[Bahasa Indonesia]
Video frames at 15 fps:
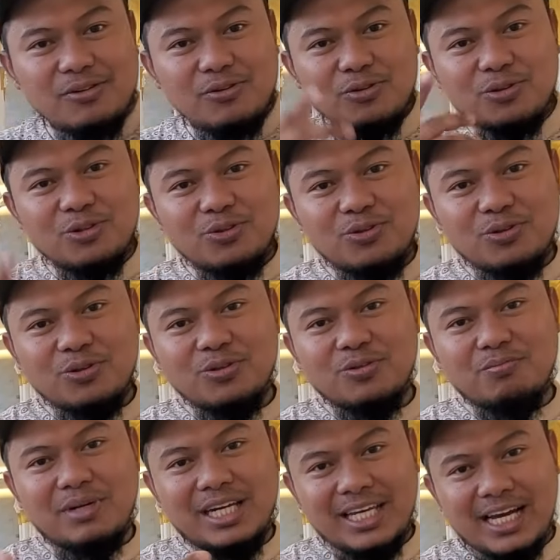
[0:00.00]
untuk
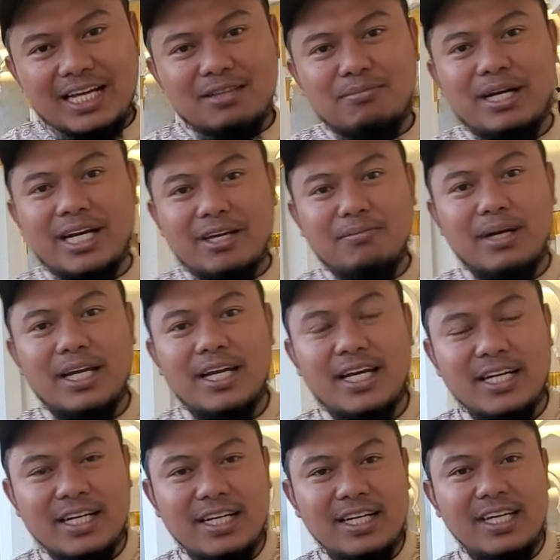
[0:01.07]
melihat bagaimana
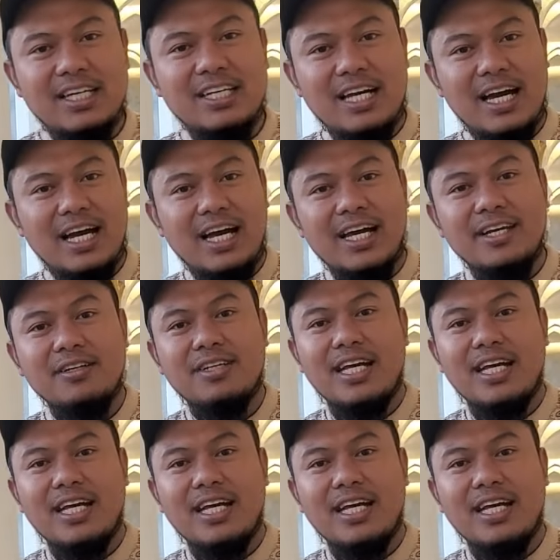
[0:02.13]
keindahan